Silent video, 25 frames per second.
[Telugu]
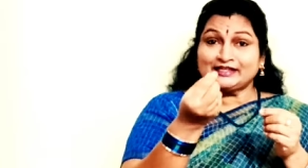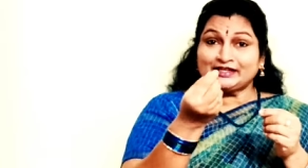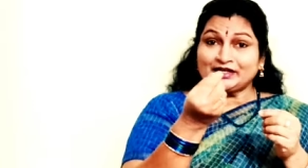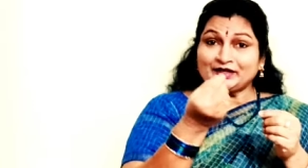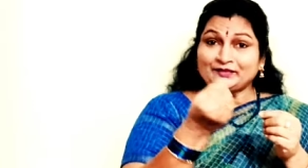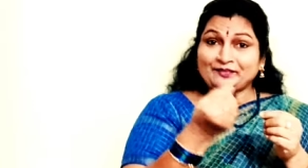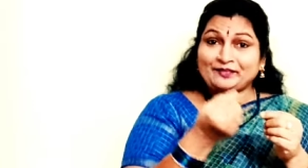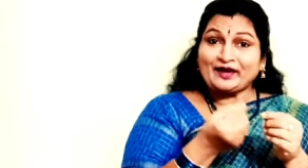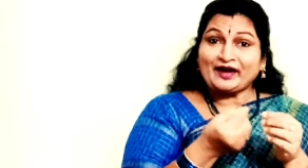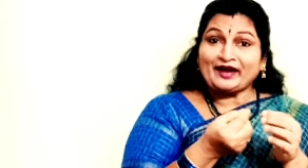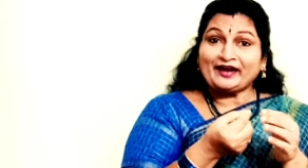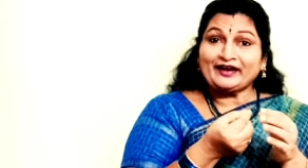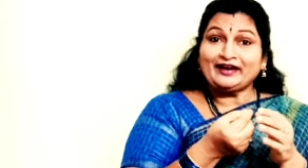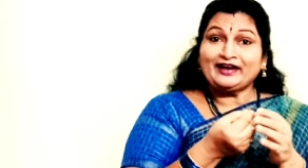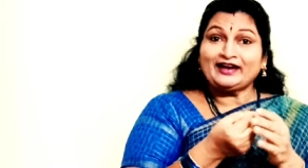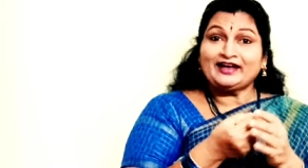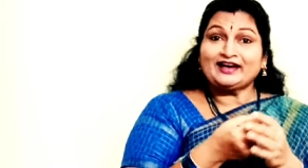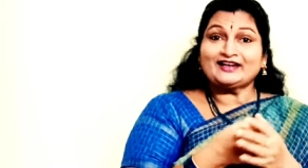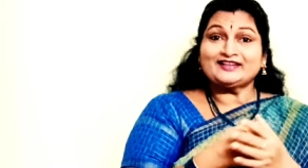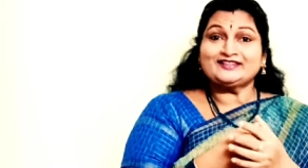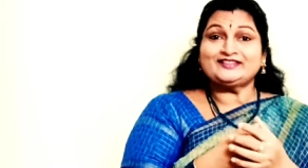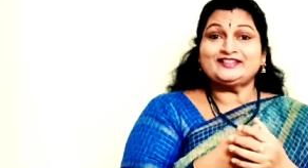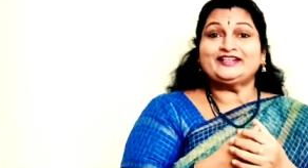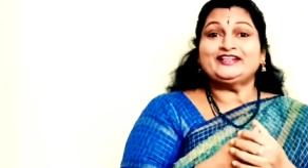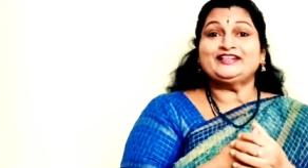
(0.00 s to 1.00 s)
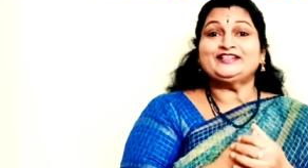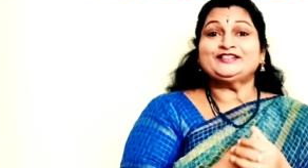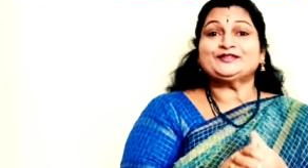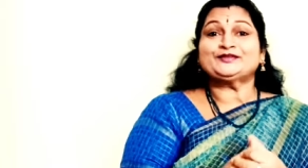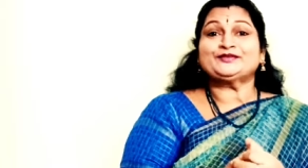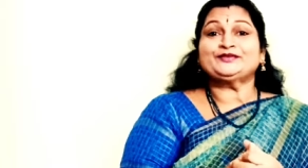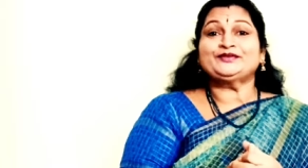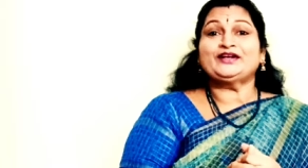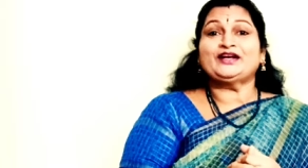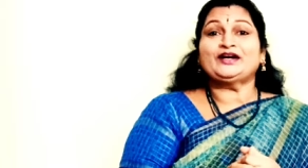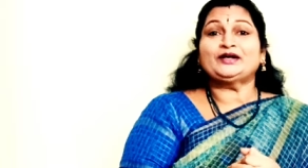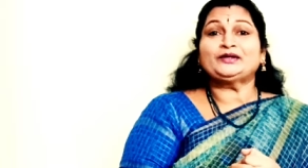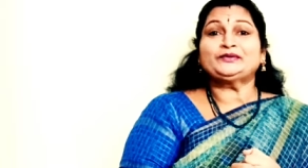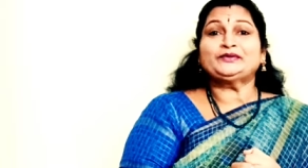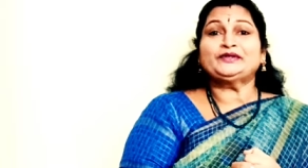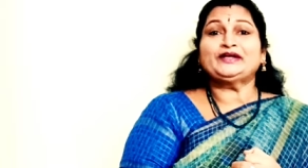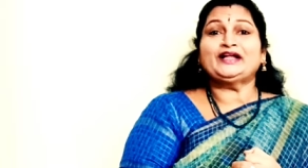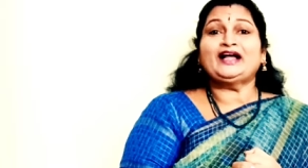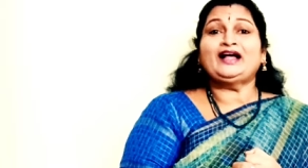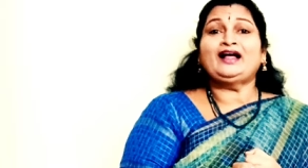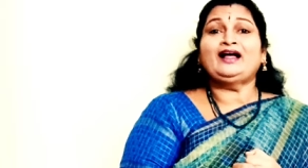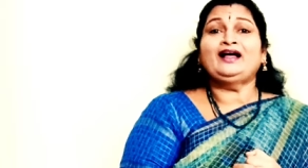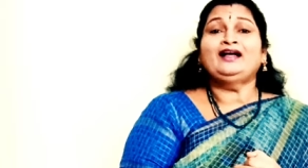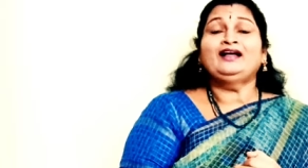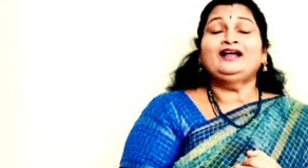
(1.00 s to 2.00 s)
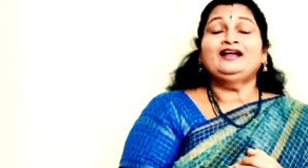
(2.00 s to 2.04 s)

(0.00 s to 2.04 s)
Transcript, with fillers: సన్న పాయల్లాగా జడేసుకున్నా కూడా